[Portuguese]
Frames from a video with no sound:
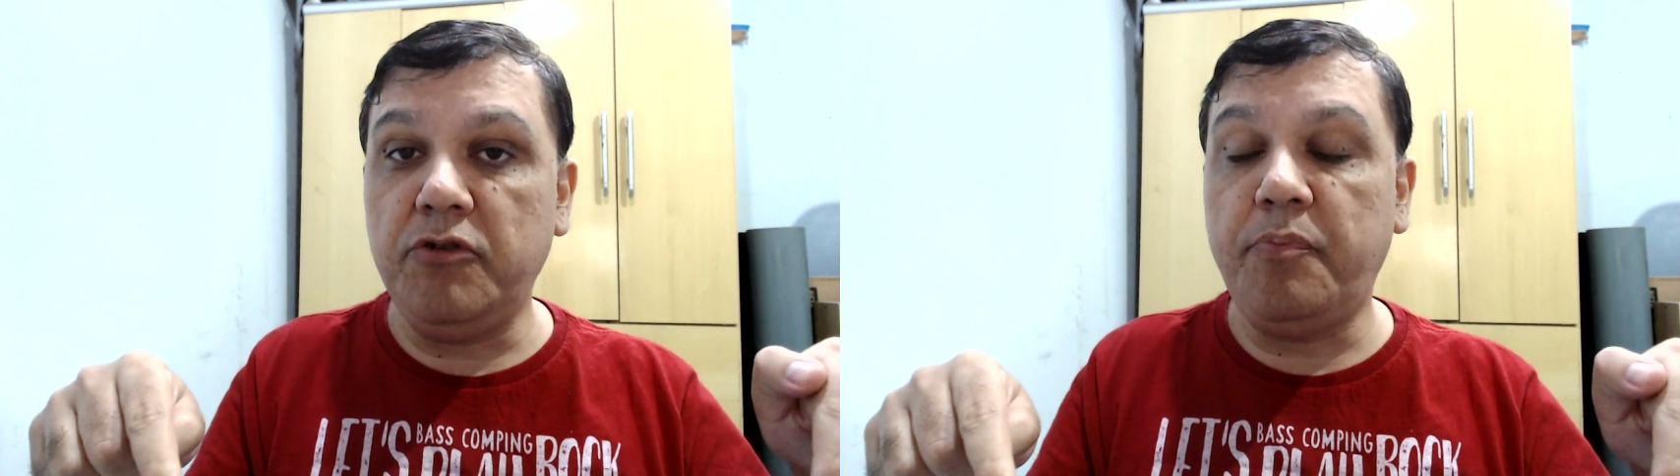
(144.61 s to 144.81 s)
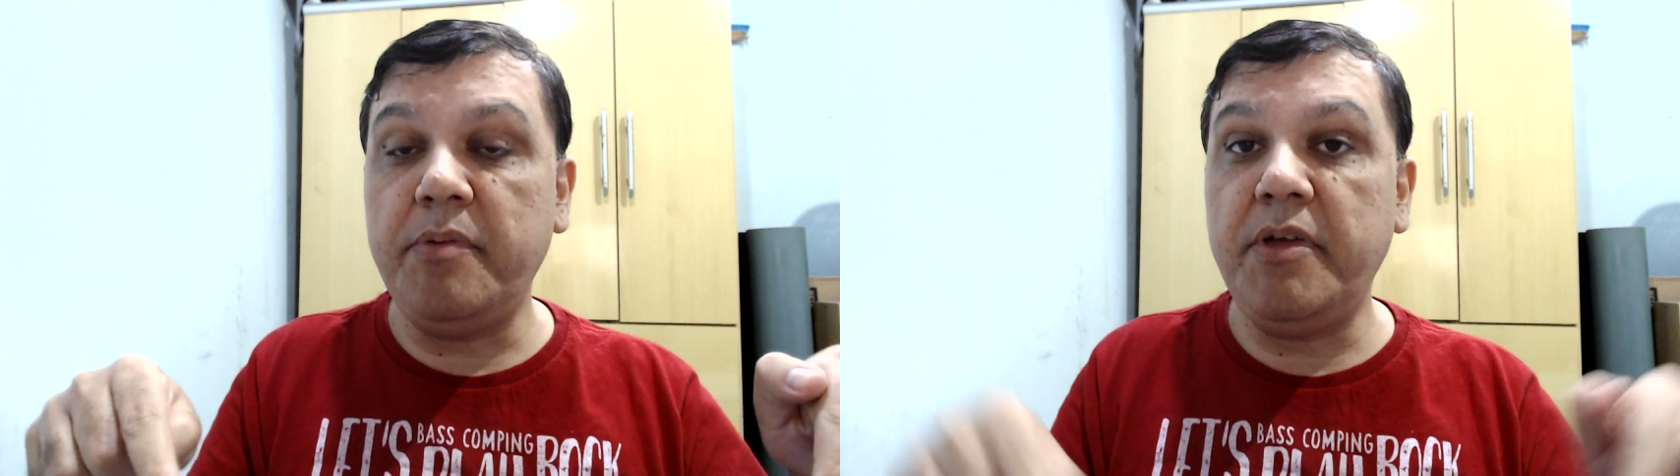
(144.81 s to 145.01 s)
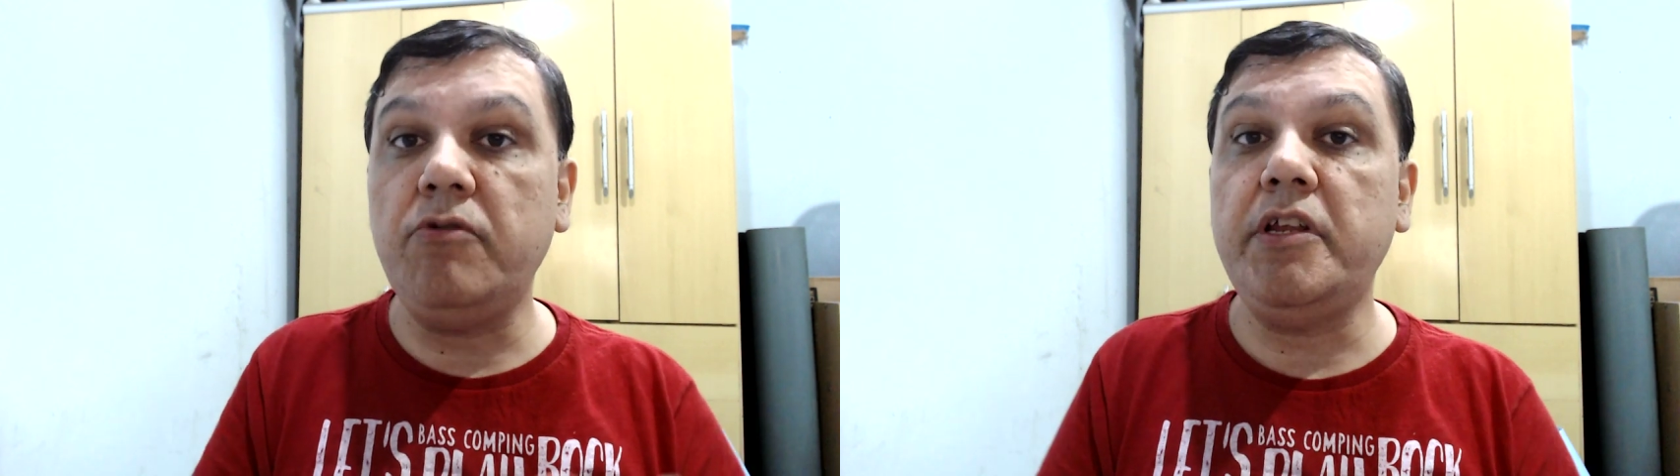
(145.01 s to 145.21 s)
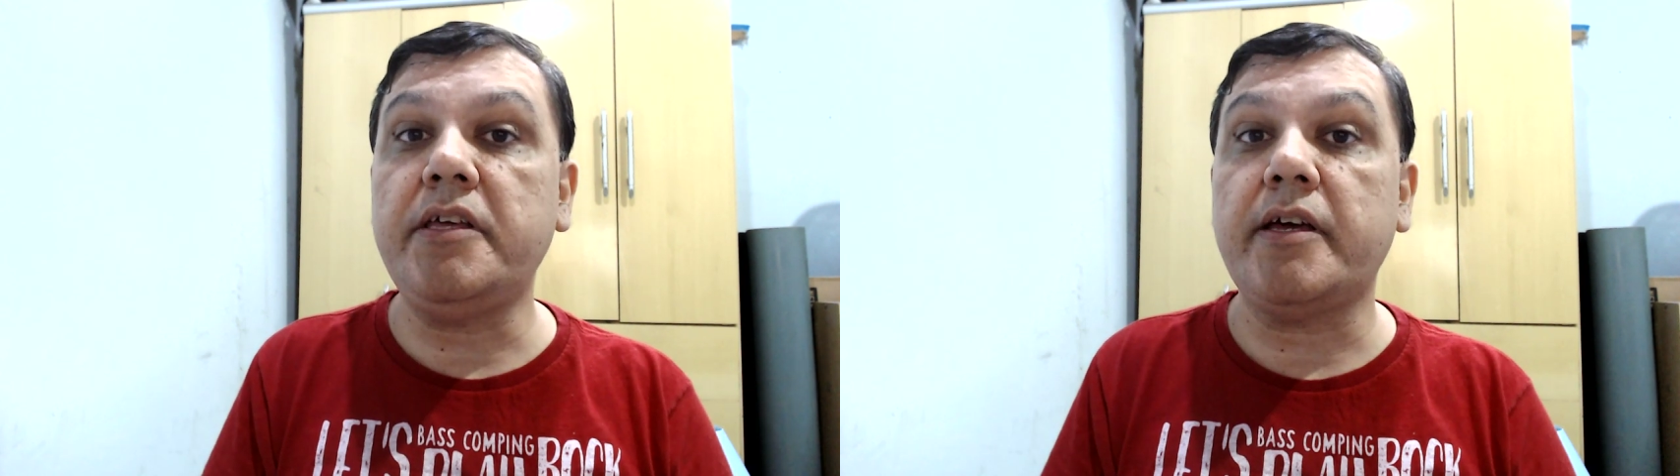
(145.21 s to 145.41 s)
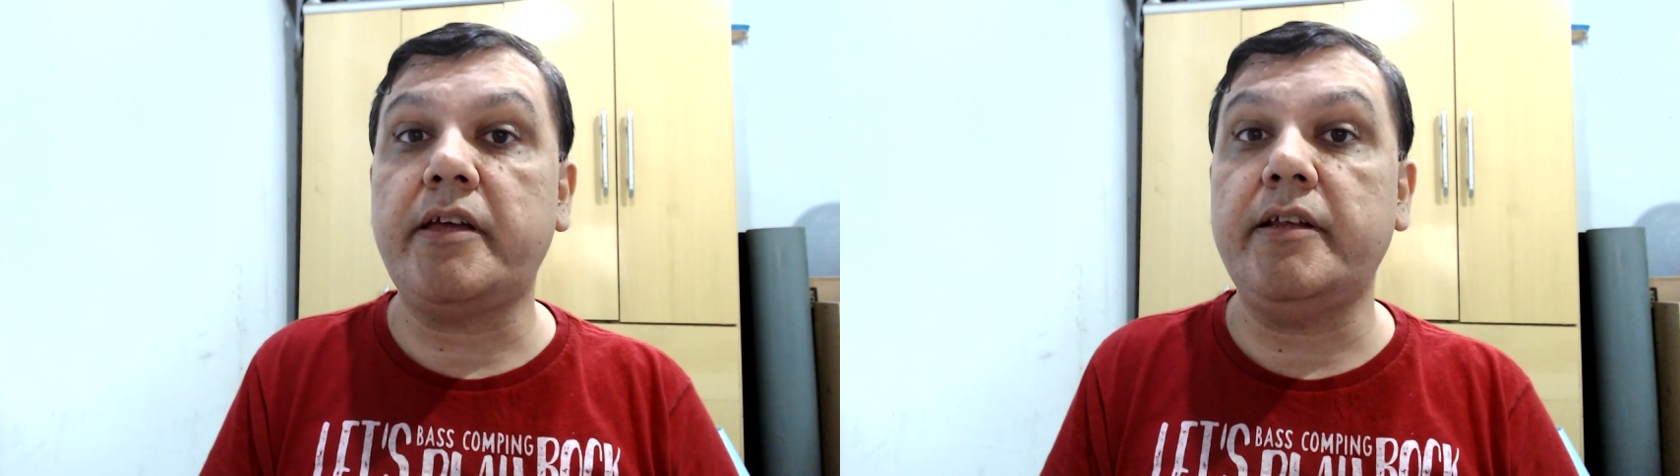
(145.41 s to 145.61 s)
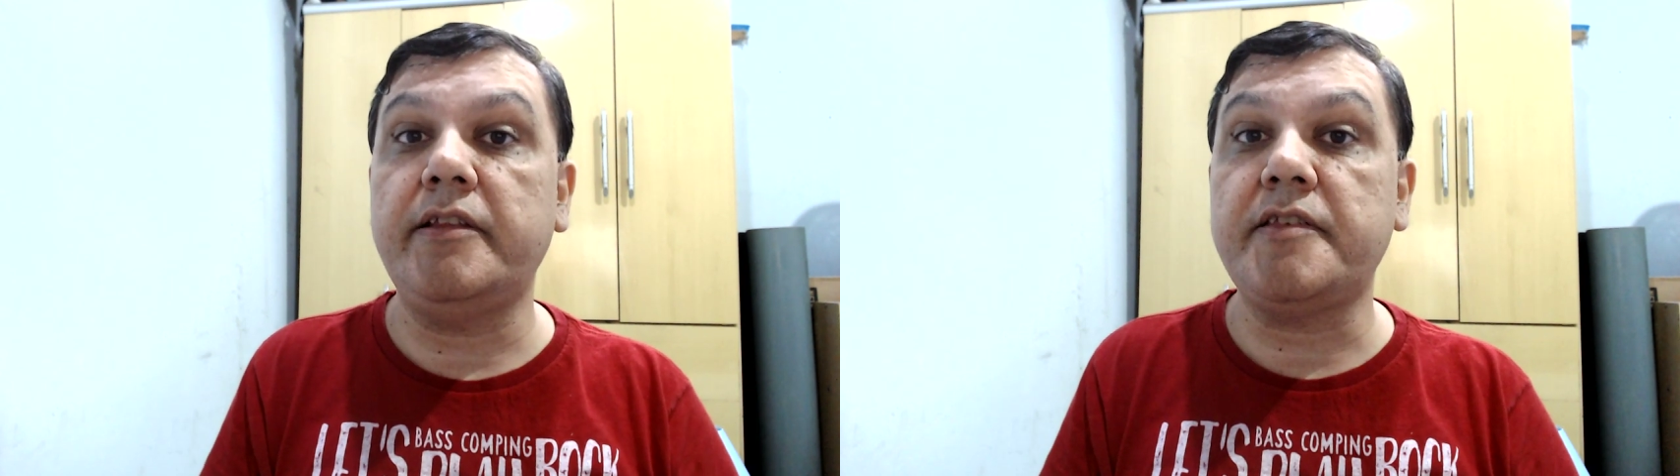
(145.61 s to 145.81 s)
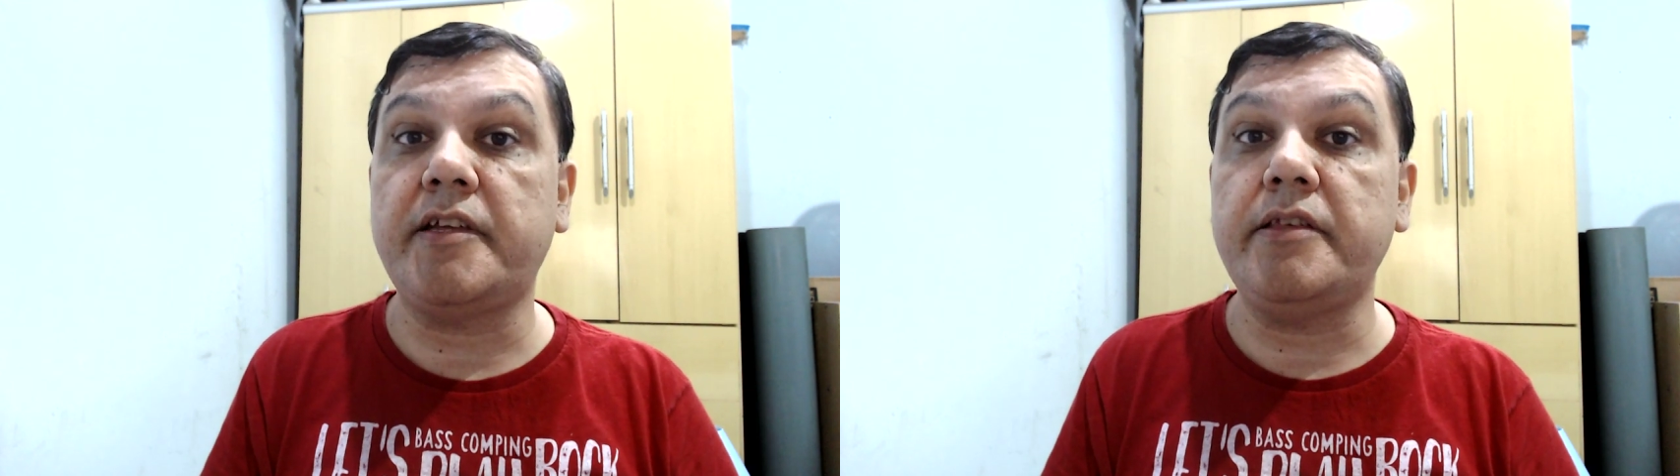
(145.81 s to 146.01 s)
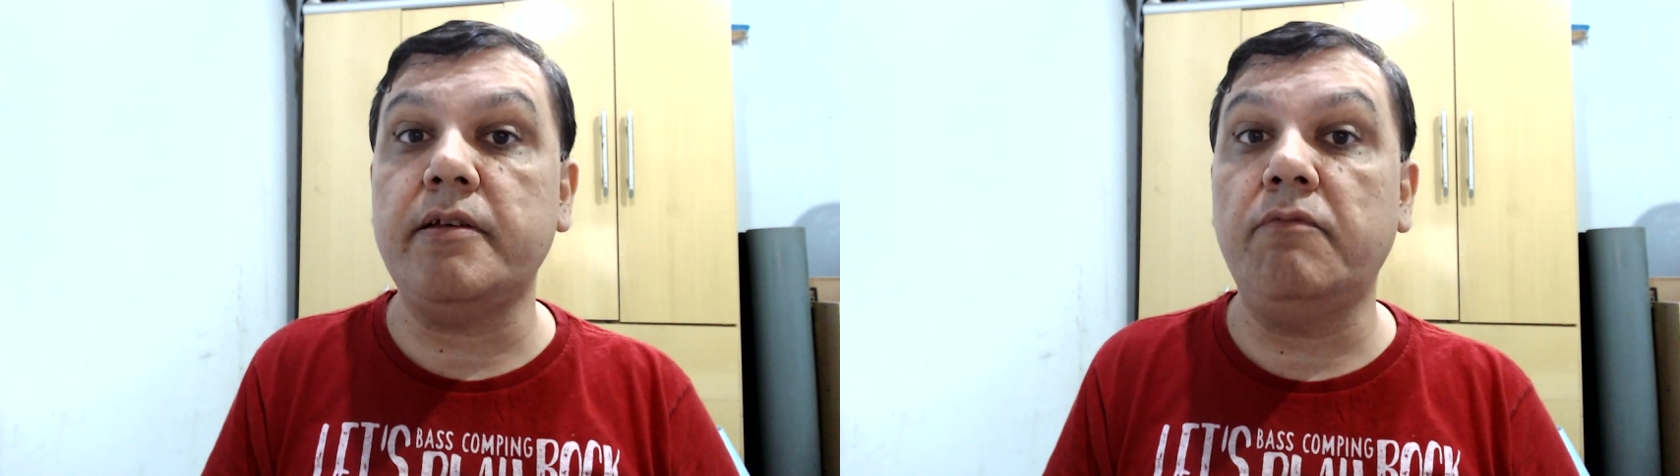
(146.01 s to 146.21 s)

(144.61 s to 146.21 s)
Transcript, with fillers: no primeiro link aqui na descrição,